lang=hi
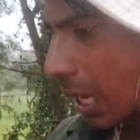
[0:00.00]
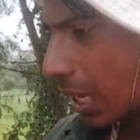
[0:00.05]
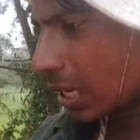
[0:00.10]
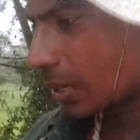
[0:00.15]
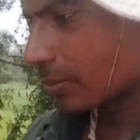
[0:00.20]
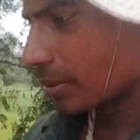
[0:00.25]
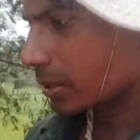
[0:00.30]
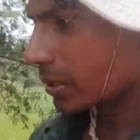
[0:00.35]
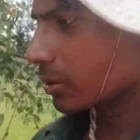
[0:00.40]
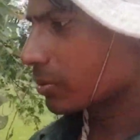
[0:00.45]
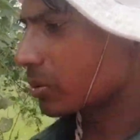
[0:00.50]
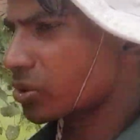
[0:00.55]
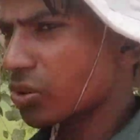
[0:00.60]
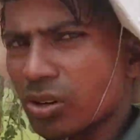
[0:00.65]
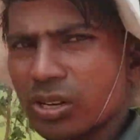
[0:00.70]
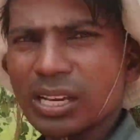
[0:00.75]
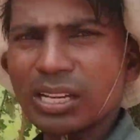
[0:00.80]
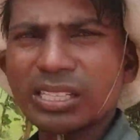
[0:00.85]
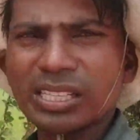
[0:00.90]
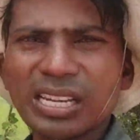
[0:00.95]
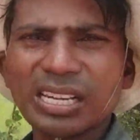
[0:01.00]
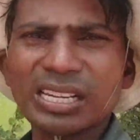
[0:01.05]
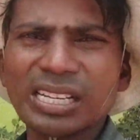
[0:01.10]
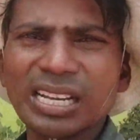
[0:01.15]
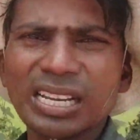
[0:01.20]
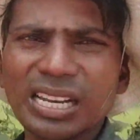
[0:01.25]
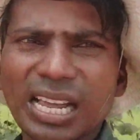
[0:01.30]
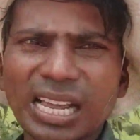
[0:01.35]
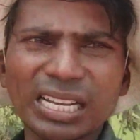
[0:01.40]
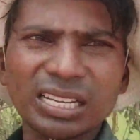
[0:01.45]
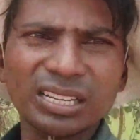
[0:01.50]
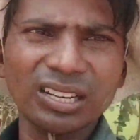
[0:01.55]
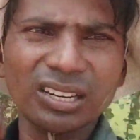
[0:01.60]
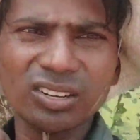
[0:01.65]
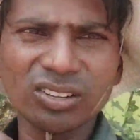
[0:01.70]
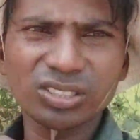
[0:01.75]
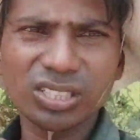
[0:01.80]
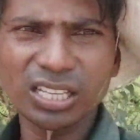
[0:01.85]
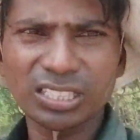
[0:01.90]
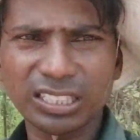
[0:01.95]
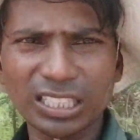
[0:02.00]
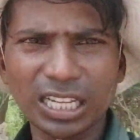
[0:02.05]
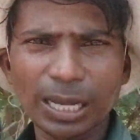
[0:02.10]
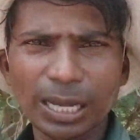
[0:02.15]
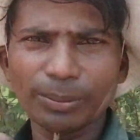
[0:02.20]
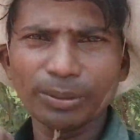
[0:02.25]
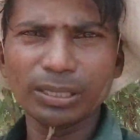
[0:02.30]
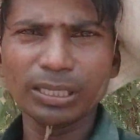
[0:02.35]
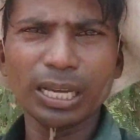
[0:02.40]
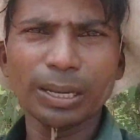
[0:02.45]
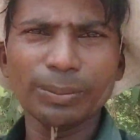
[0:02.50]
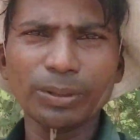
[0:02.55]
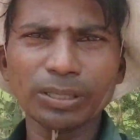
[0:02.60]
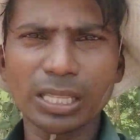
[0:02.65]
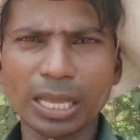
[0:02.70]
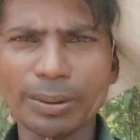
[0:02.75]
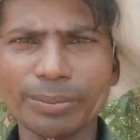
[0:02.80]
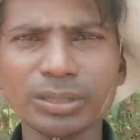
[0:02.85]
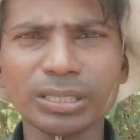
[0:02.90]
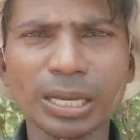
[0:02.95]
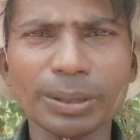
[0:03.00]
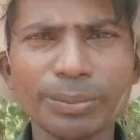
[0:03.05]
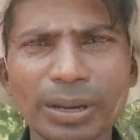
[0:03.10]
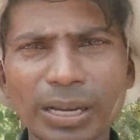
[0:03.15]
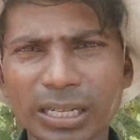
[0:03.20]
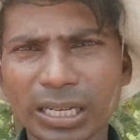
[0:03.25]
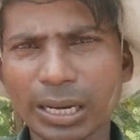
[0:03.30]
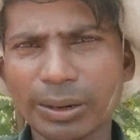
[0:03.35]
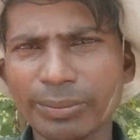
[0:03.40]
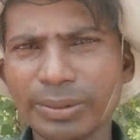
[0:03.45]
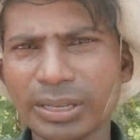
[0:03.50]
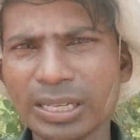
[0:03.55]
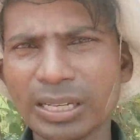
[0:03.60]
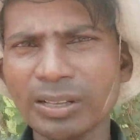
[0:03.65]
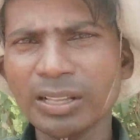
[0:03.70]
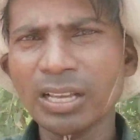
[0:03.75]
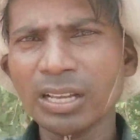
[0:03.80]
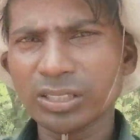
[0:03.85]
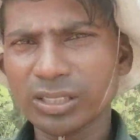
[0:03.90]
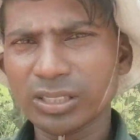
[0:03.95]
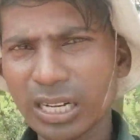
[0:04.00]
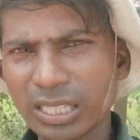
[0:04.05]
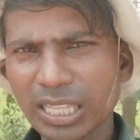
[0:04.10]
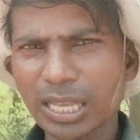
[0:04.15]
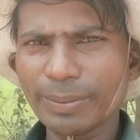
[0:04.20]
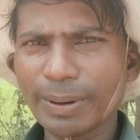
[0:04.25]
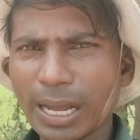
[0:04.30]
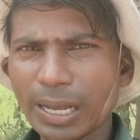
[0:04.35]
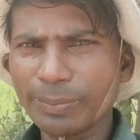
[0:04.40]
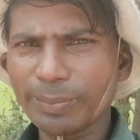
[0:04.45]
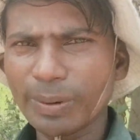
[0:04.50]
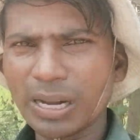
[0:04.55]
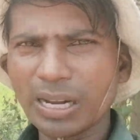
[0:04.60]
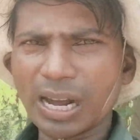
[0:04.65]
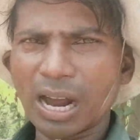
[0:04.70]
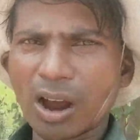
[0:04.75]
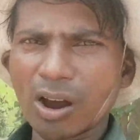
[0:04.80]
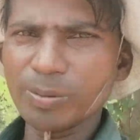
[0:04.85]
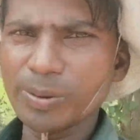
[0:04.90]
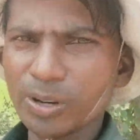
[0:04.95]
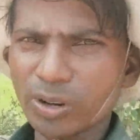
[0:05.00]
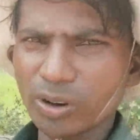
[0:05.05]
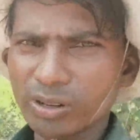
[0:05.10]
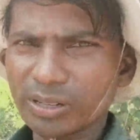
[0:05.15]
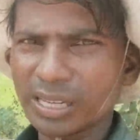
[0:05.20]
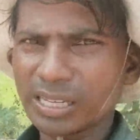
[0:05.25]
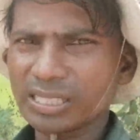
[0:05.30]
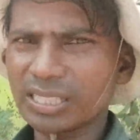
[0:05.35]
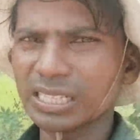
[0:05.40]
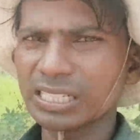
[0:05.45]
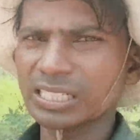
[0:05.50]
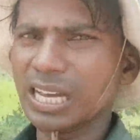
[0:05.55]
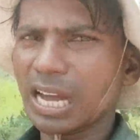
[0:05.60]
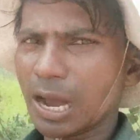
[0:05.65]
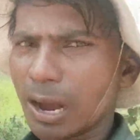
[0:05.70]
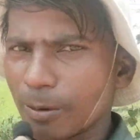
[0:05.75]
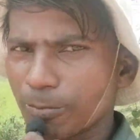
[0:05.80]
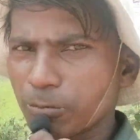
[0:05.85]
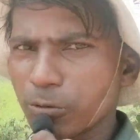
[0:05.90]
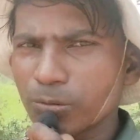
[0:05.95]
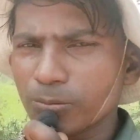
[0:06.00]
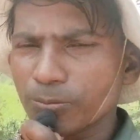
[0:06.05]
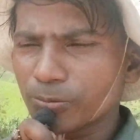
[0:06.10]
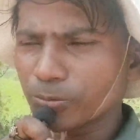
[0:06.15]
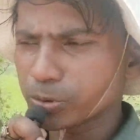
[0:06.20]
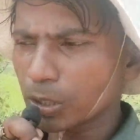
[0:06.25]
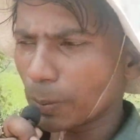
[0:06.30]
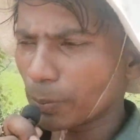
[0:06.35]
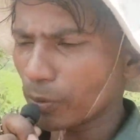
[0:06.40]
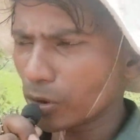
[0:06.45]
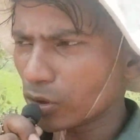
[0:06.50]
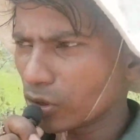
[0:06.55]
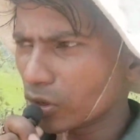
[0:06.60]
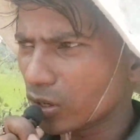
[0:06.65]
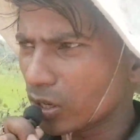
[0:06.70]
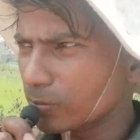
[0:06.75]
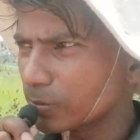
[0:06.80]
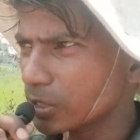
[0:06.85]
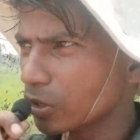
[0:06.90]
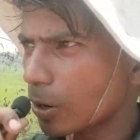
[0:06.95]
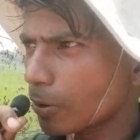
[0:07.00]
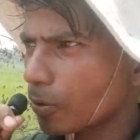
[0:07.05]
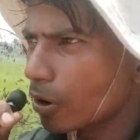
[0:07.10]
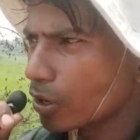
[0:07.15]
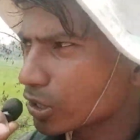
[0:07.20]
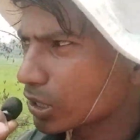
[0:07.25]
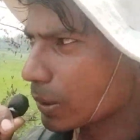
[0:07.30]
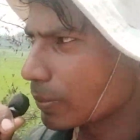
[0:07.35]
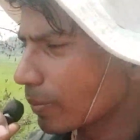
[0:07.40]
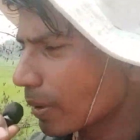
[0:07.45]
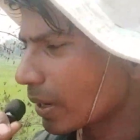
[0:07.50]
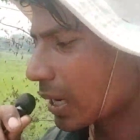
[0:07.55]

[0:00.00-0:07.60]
जा रहा है अभी वीडियो को देखते रहिए लाइक करो सब्सक्राइब कीजिए अभी टाइम में समय कम है चलता है भाई पर आप वीडियो को देखते रहिए आप फुल सपोर्ट करो वीडियो को वॉच टाइम